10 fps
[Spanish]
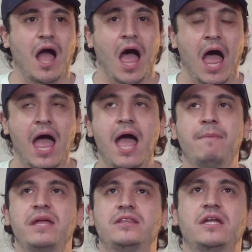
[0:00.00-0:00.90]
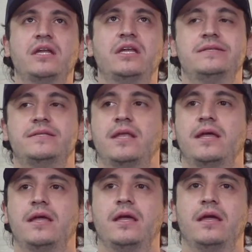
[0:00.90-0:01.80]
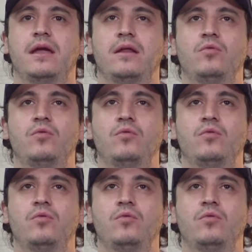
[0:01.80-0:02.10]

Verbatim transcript: Eh, ajá, y tienen este,